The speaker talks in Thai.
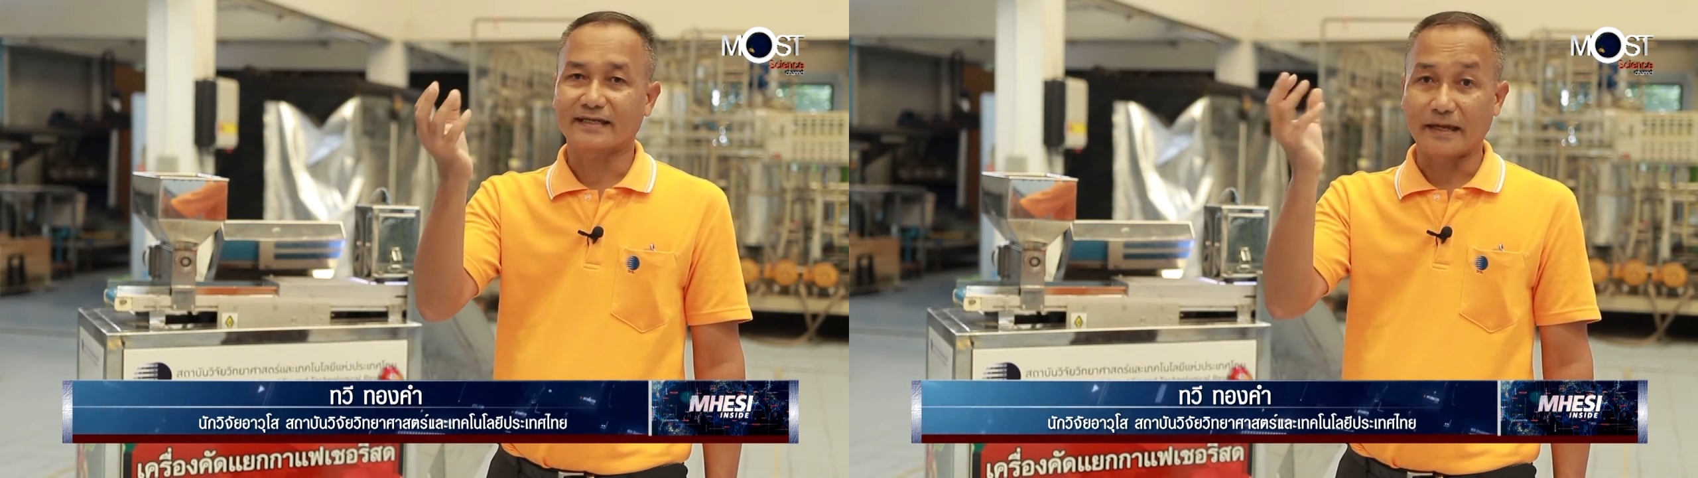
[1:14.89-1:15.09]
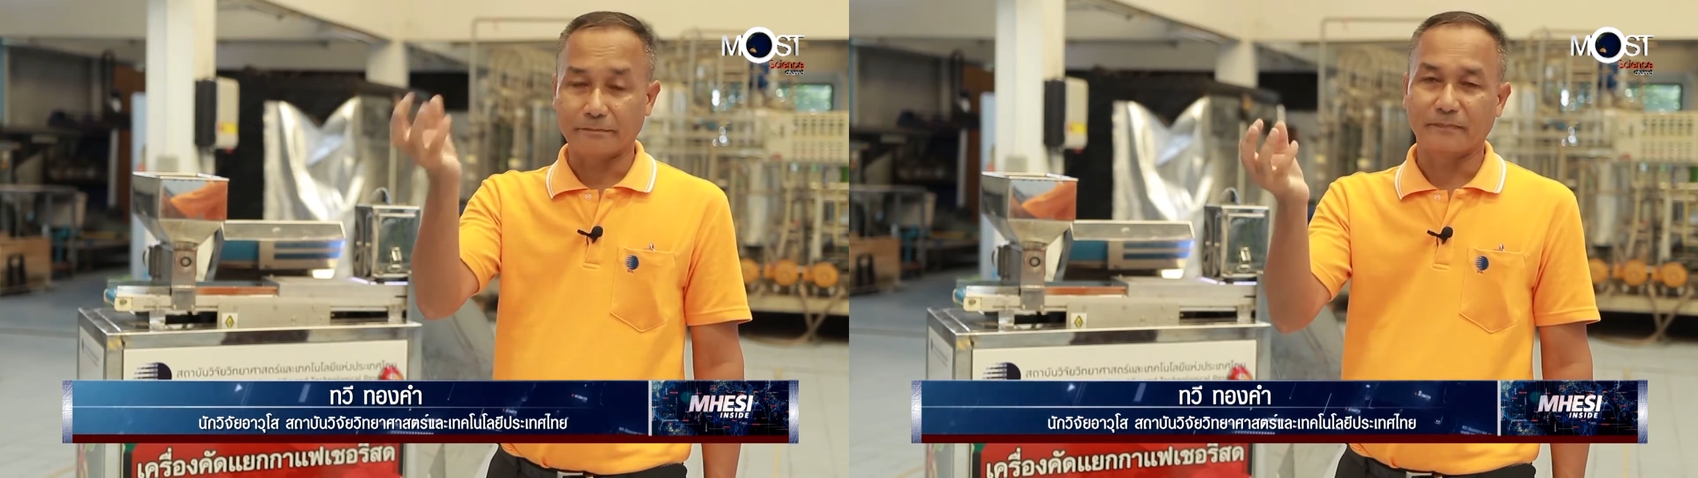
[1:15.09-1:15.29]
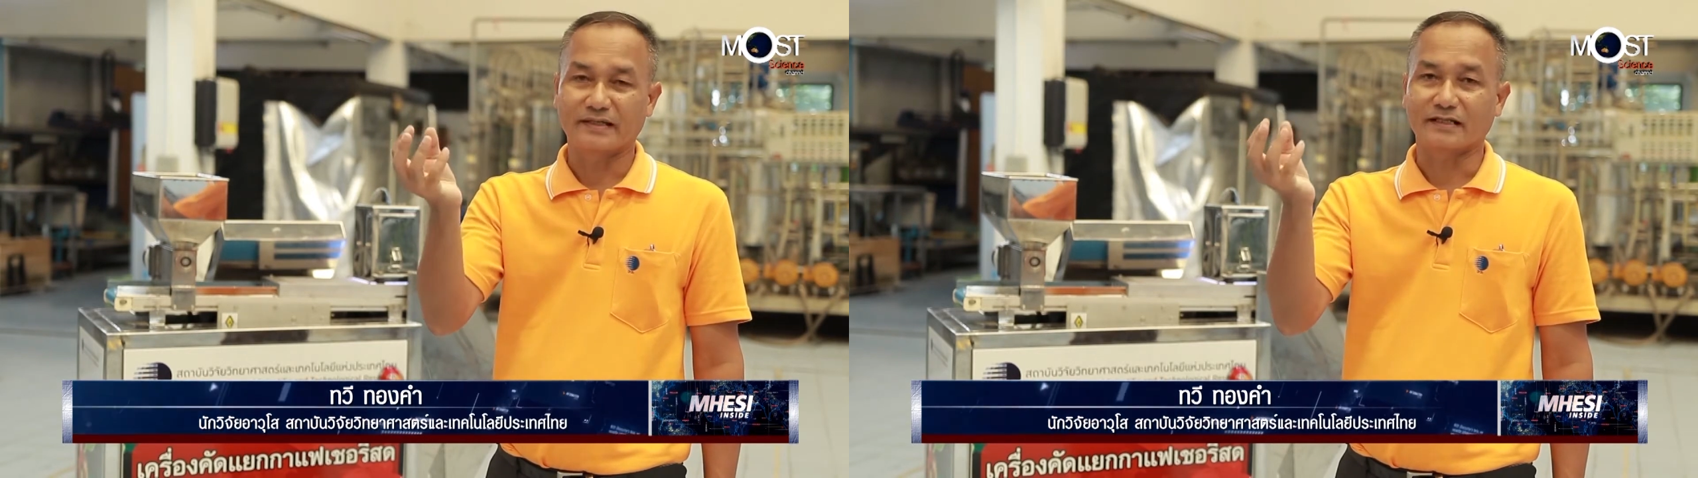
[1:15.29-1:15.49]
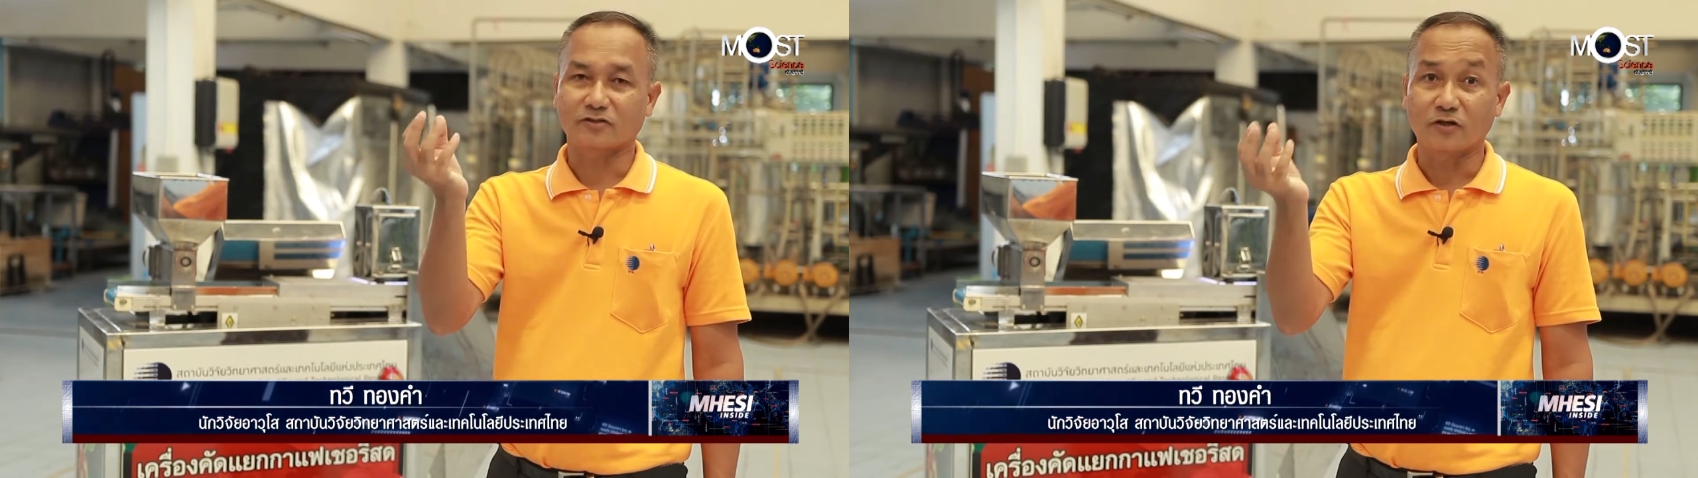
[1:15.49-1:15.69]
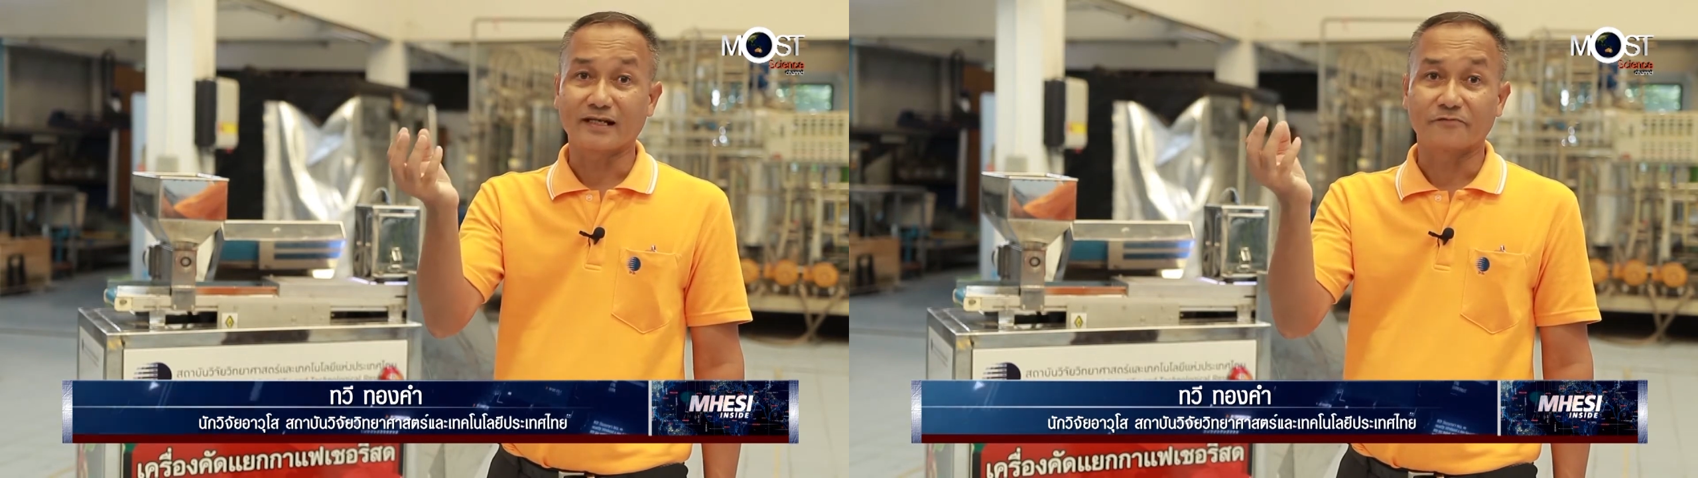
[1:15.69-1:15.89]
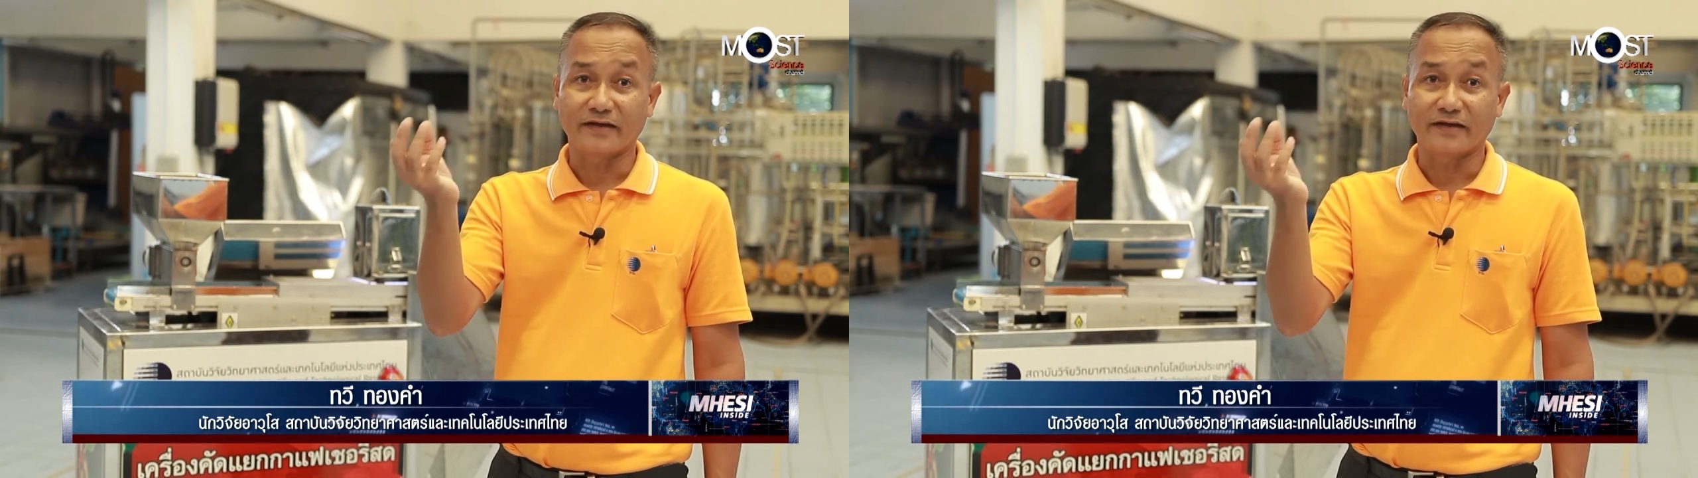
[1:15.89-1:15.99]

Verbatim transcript: เก็บมาจากต้นกา